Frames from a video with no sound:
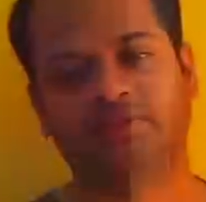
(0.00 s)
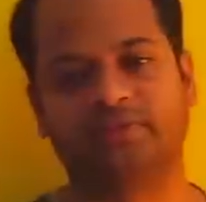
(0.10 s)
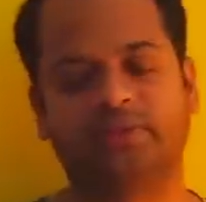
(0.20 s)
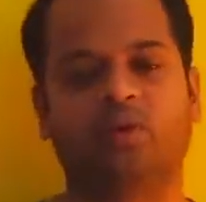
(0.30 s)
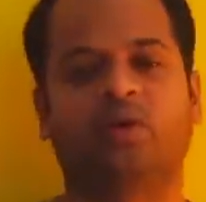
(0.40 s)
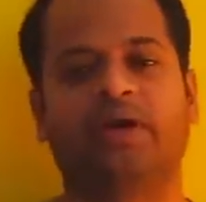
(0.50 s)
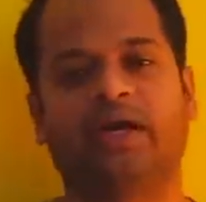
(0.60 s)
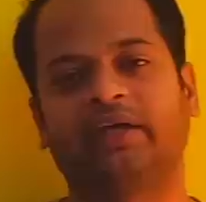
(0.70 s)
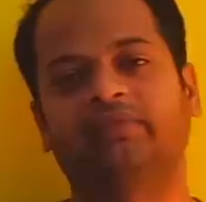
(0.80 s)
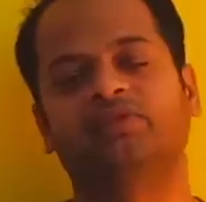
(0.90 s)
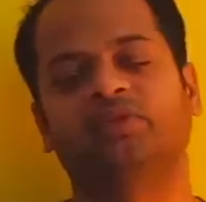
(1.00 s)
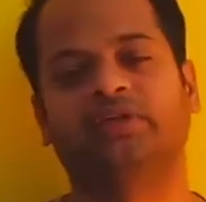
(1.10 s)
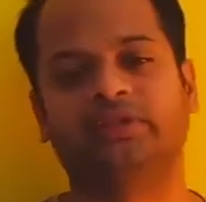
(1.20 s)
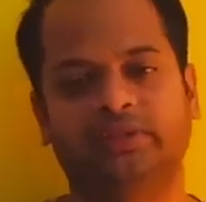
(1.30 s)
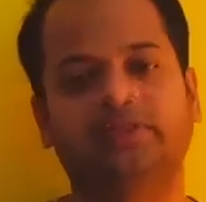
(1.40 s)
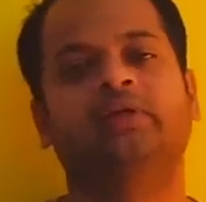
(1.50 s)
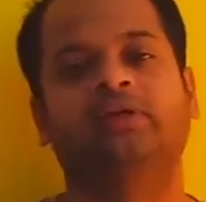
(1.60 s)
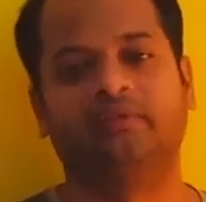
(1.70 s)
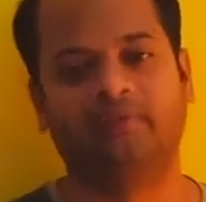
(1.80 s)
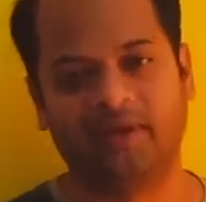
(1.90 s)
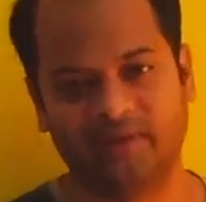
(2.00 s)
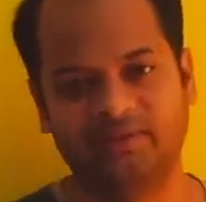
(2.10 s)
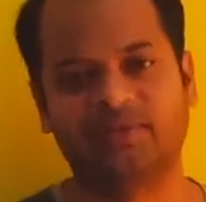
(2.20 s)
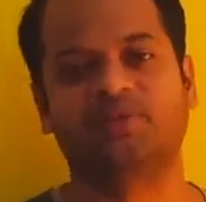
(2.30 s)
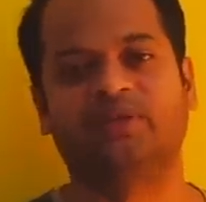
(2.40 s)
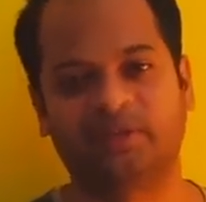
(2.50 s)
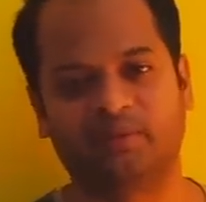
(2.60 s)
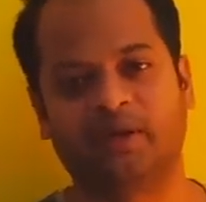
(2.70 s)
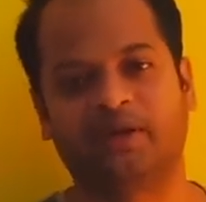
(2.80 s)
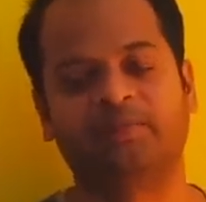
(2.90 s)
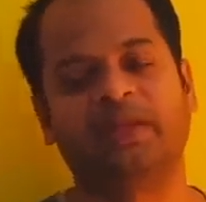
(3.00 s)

பாசிட்டிவ் இதுதான் அவங்களோட நெகட்டிவ்னு சொல்லிட்டு வாயில் வந்ததை சொல்லிகிட்டு இருப்பாங்க